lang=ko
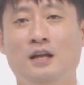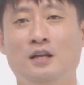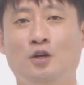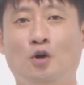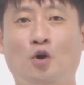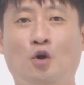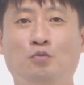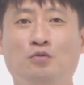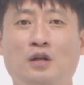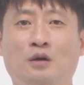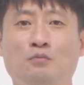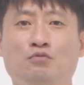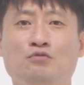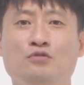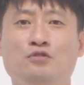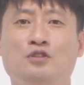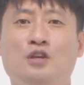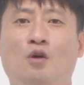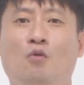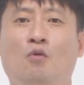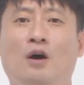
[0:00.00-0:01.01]
여러분의
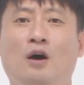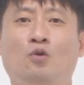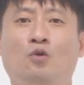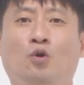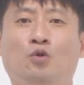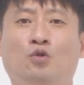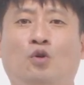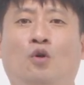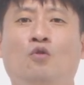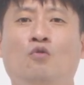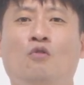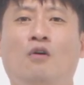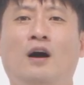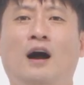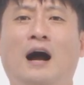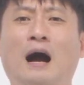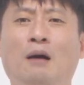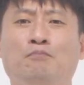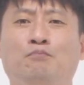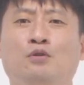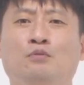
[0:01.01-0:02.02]
문제와 고통과
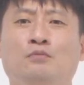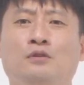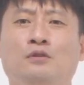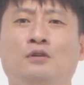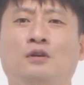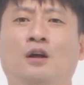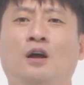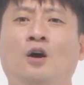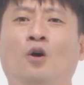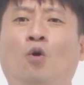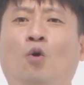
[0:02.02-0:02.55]
아픔을